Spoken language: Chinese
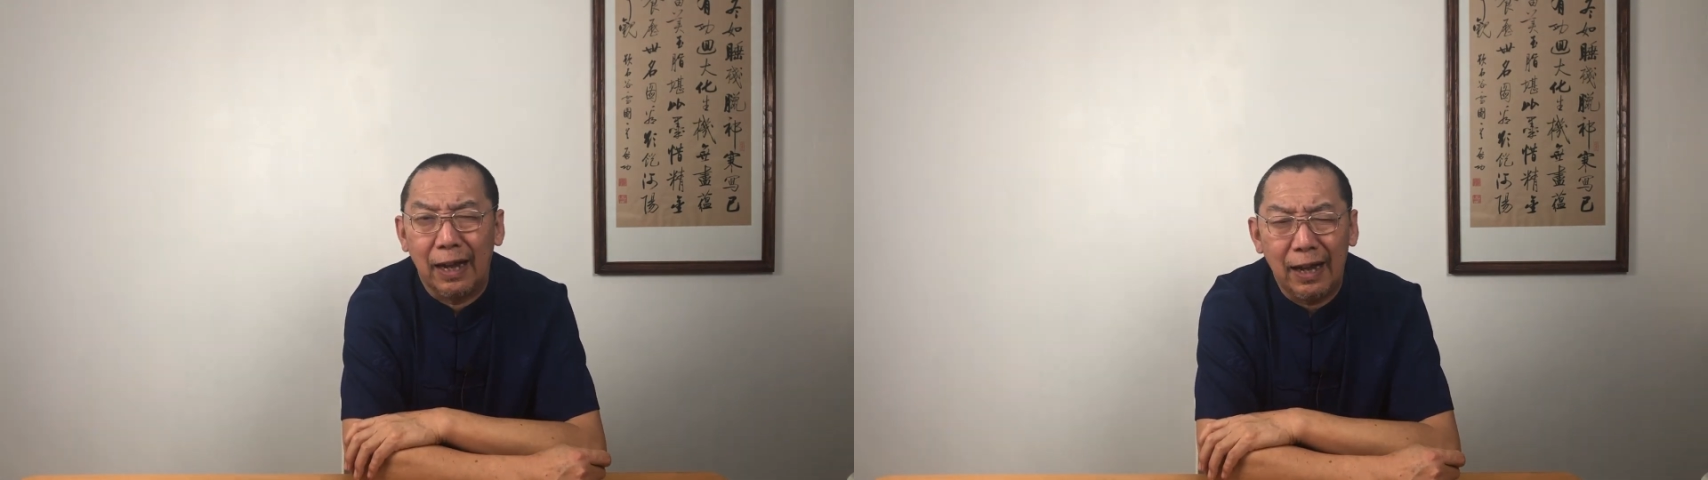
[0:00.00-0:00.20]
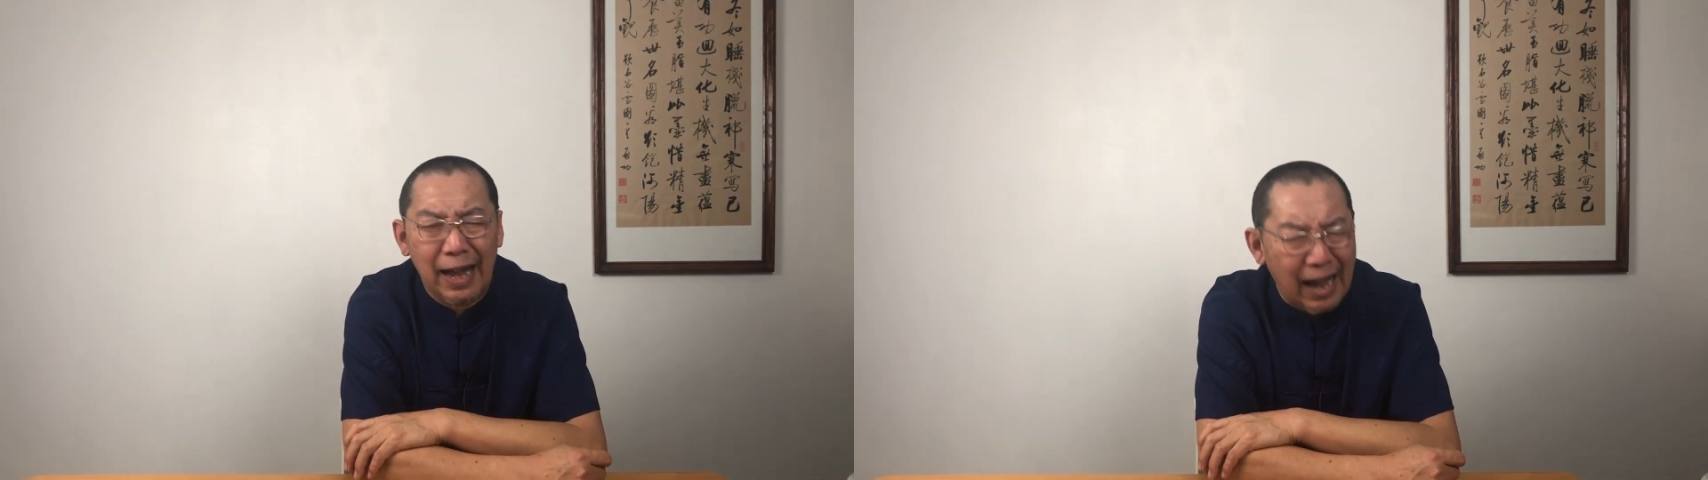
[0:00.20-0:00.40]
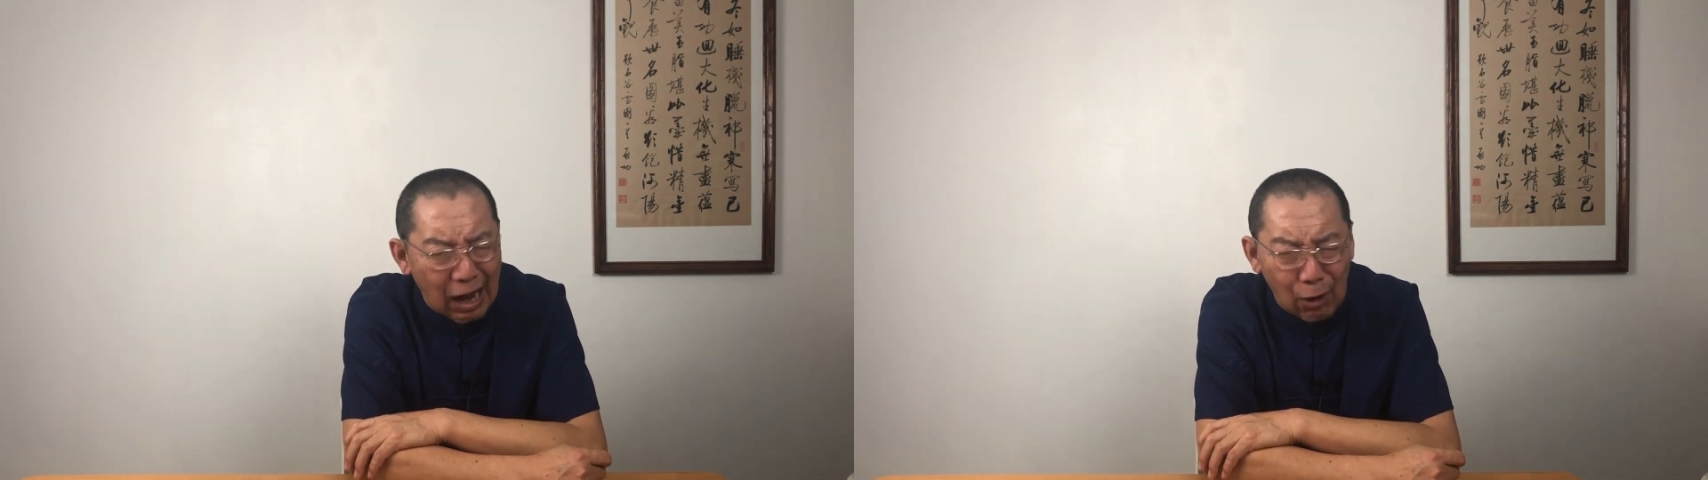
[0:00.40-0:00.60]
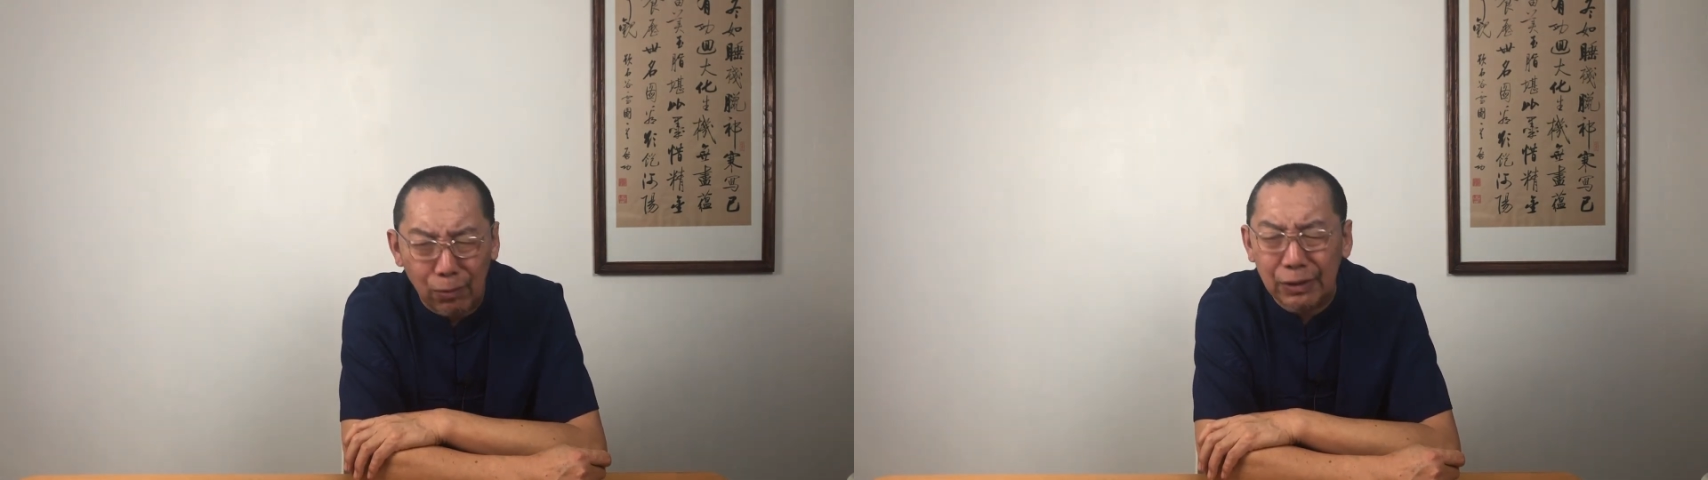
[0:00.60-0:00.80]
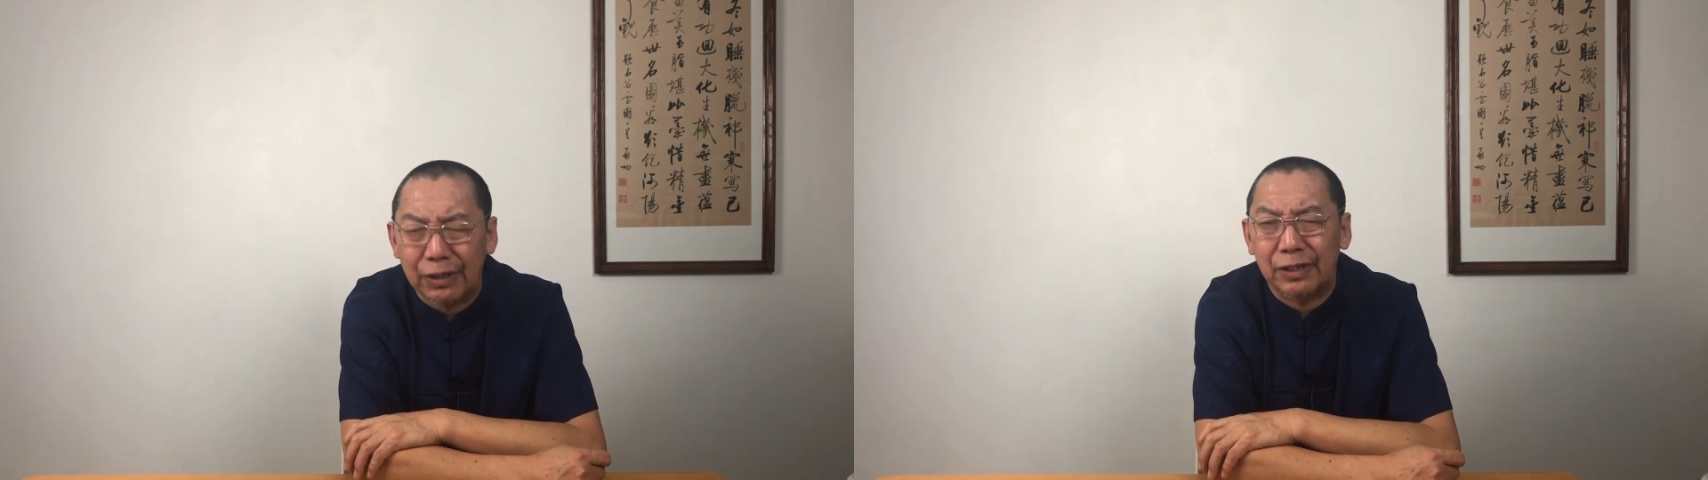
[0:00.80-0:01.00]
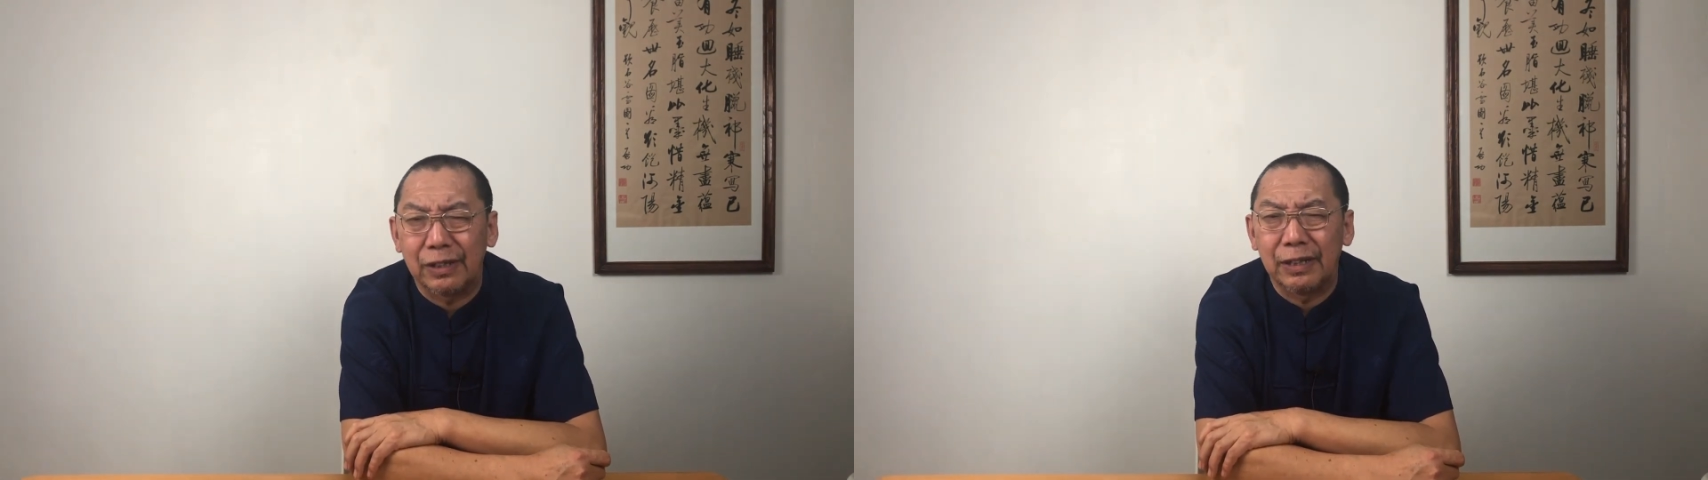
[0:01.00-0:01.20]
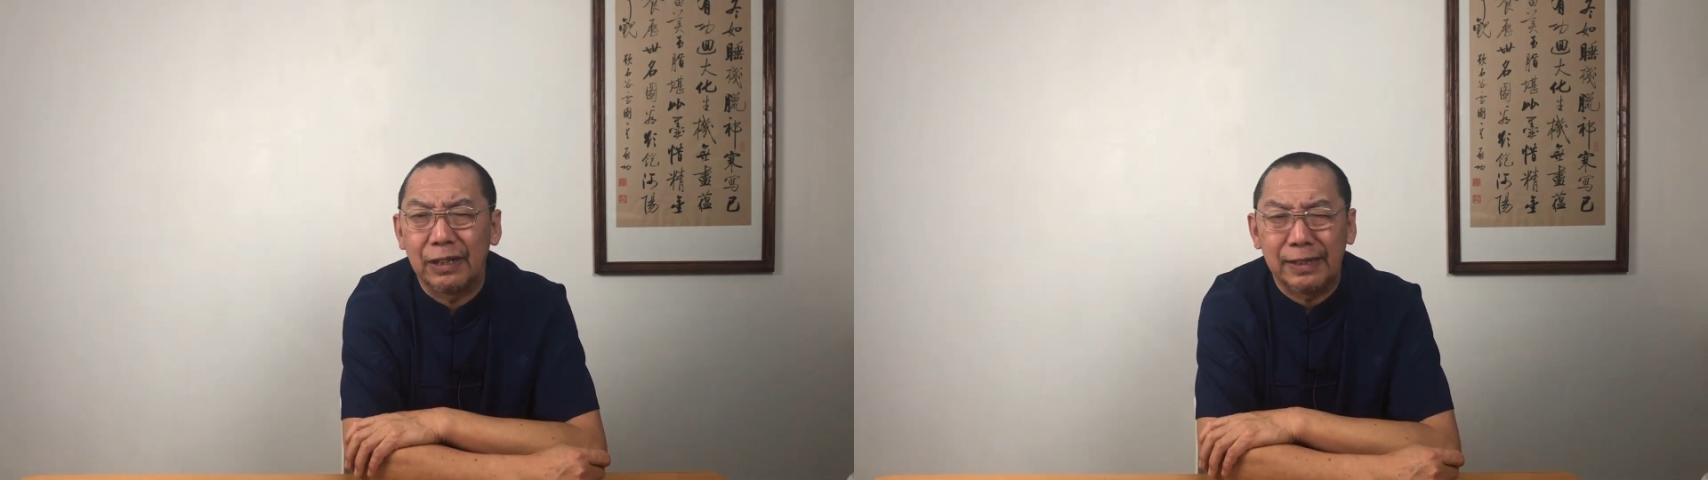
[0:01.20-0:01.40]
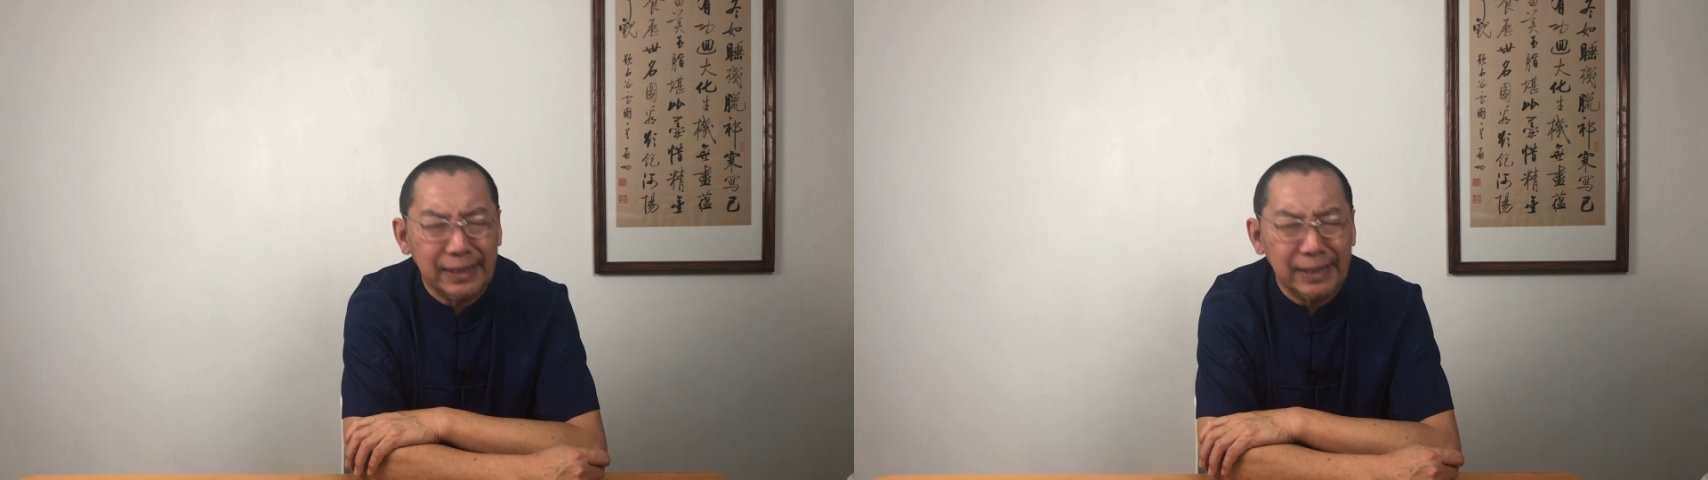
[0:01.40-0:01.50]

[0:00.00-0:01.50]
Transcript: 嚎的声音、